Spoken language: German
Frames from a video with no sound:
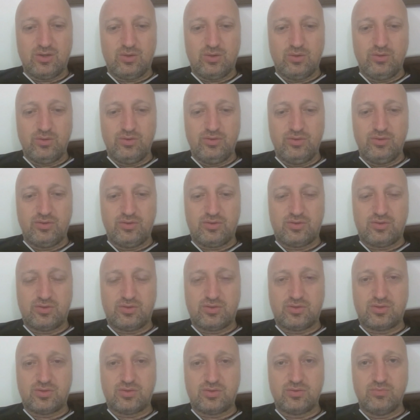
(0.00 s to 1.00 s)
Und
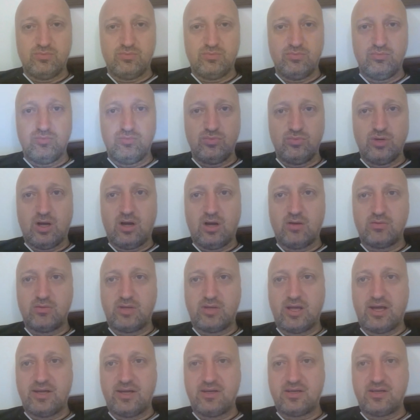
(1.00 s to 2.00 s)
ähm, ja,
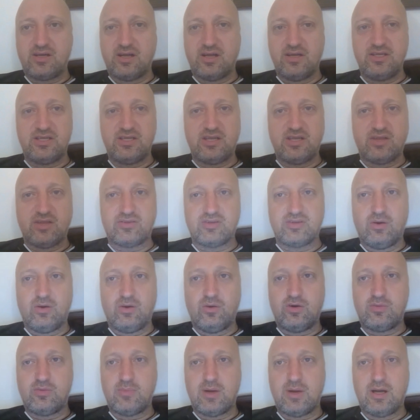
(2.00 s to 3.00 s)
gerne kann ich das
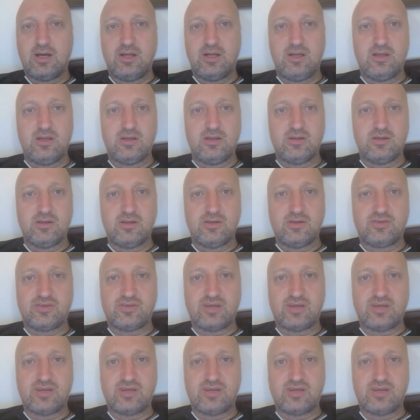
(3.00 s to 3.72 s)
auch mal äh,